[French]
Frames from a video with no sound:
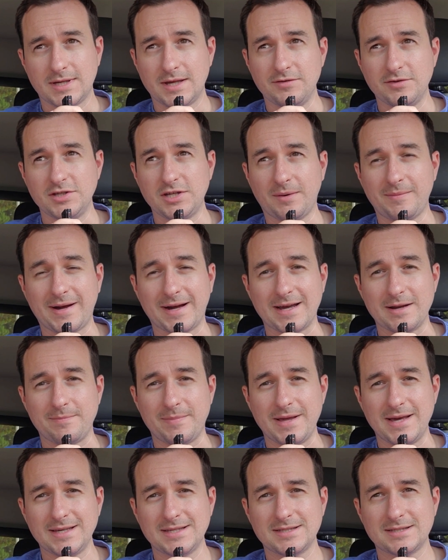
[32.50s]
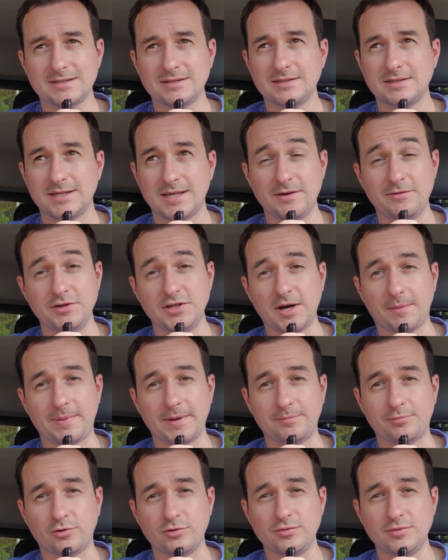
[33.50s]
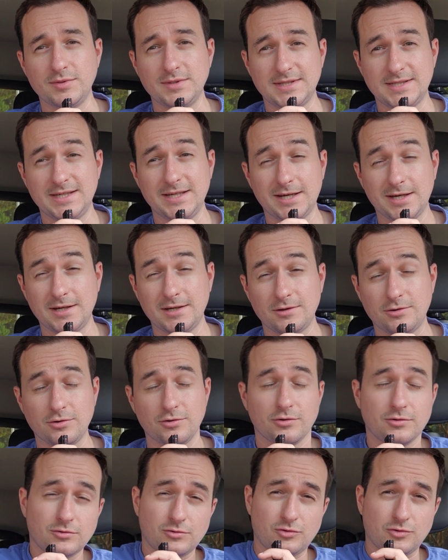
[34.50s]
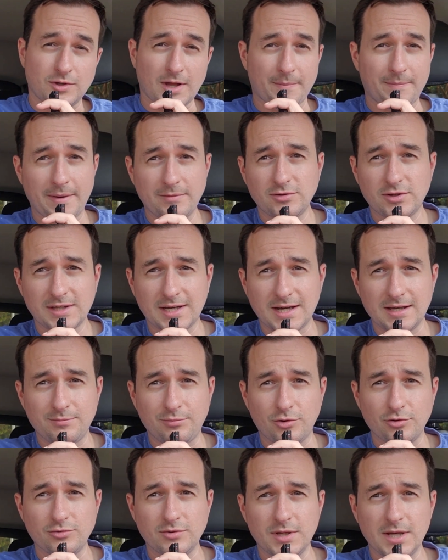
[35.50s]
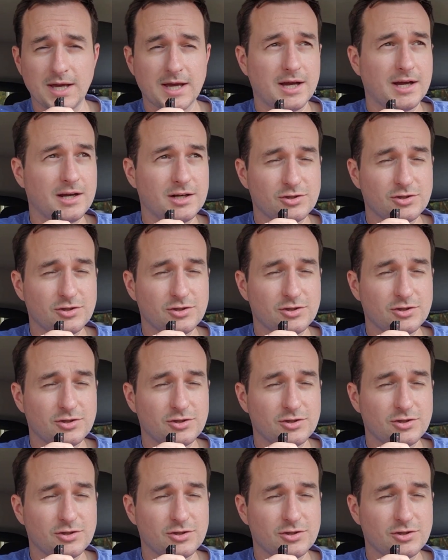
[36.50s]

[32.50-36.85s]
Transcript: qui veut dire marketplace Qui veut dire pas de produit Dire que tu n'as pas besoin de créer de produit,